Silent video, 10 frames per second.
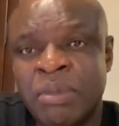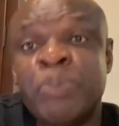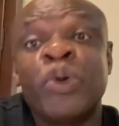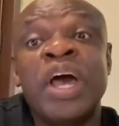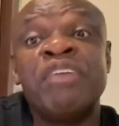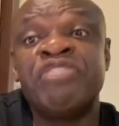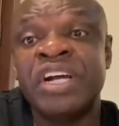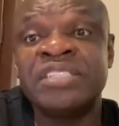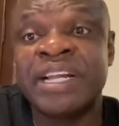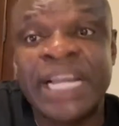Mais pourquoi
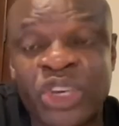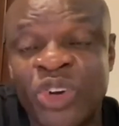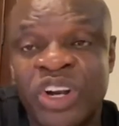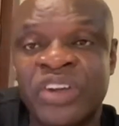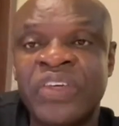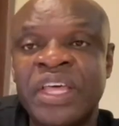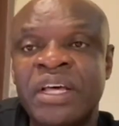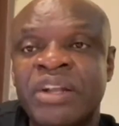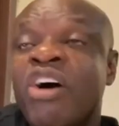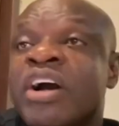la France recule
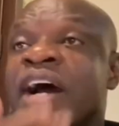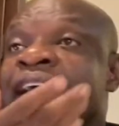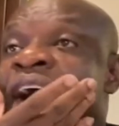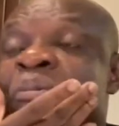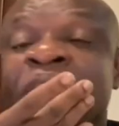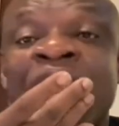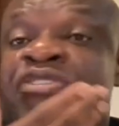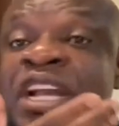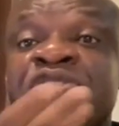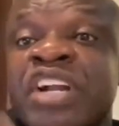Non, Kagame,
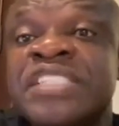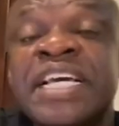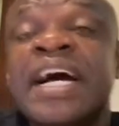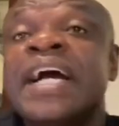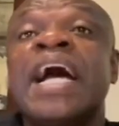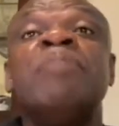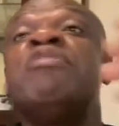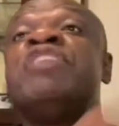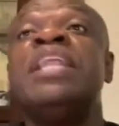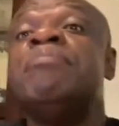les Français, quand
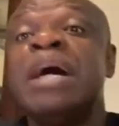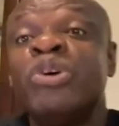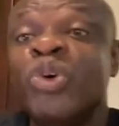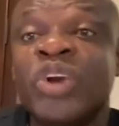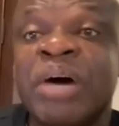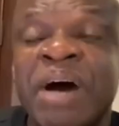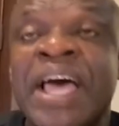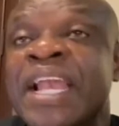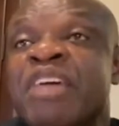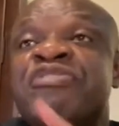Kagame fait les mangungu
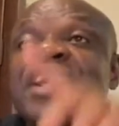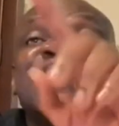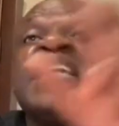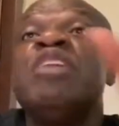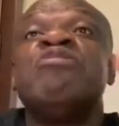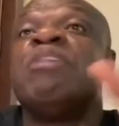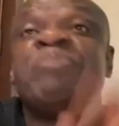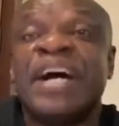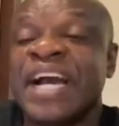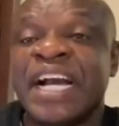là-bas, les Français ne
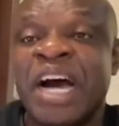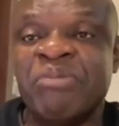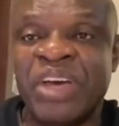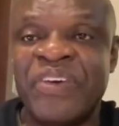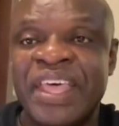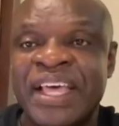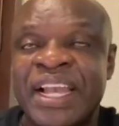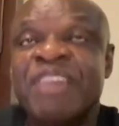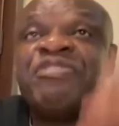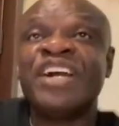voient pas Kagame.
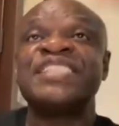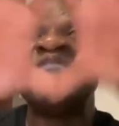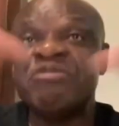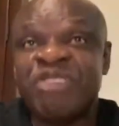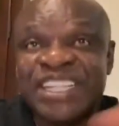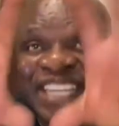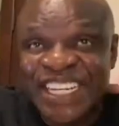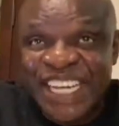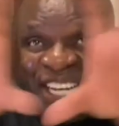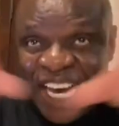Les Français voient
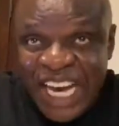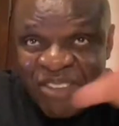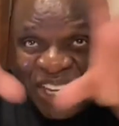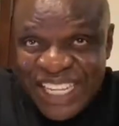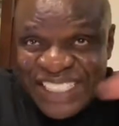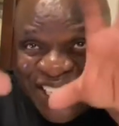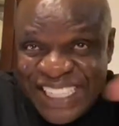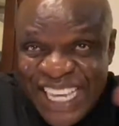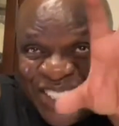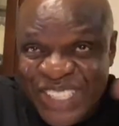derrière Kagame les
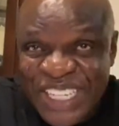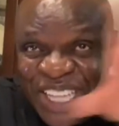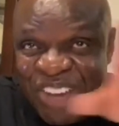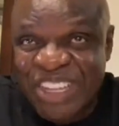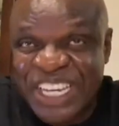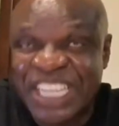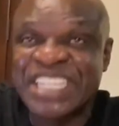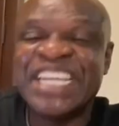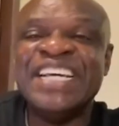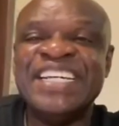États-Unis
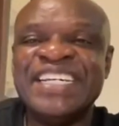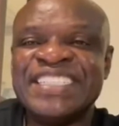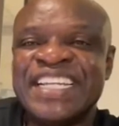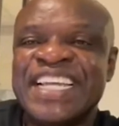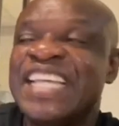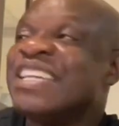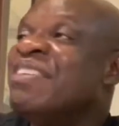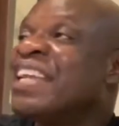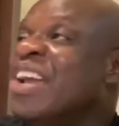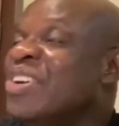d'Amérique. C'est-à-dire,
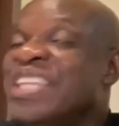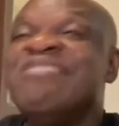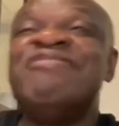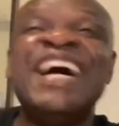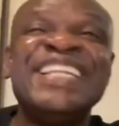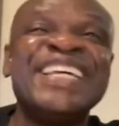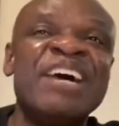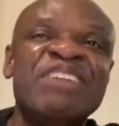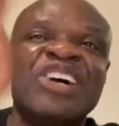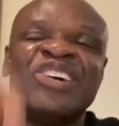les Américains nous disent, va
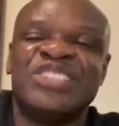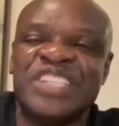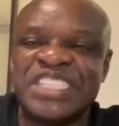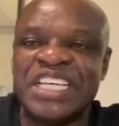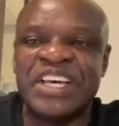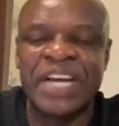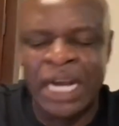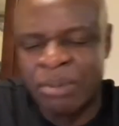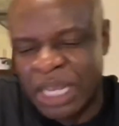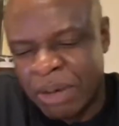dire à Macron ceci.
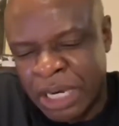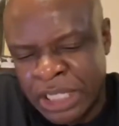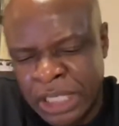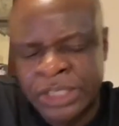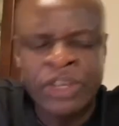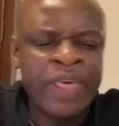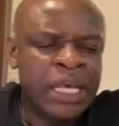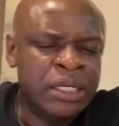Kagame est là-bas, yes.